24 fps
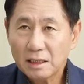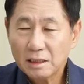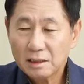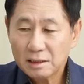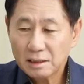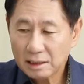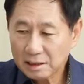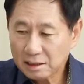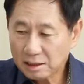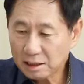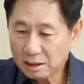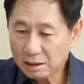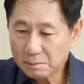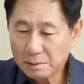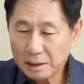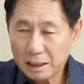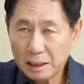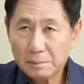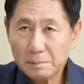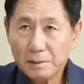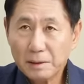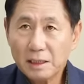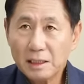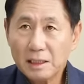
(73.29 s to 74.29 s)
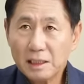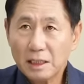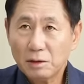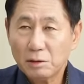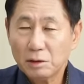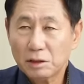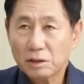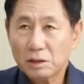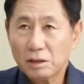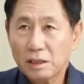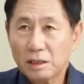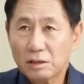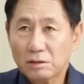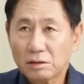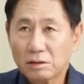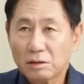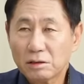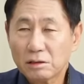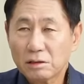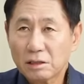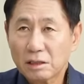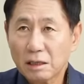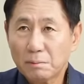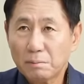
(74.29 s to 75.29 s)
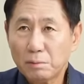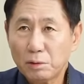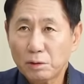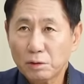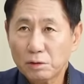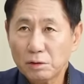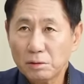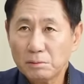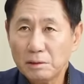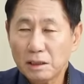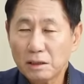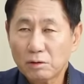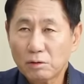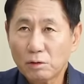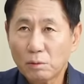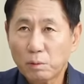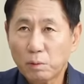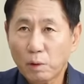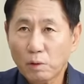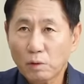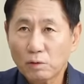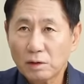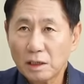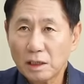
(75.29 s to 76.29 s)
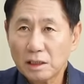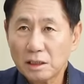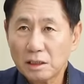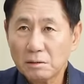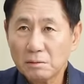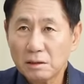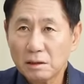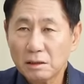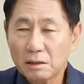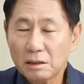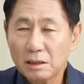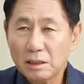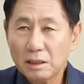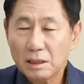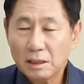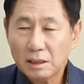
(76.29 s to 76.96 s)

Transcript: 대책을 빨리빨리 세웠어야죠. 그렇게 폭염이 있고 폭우가 있으면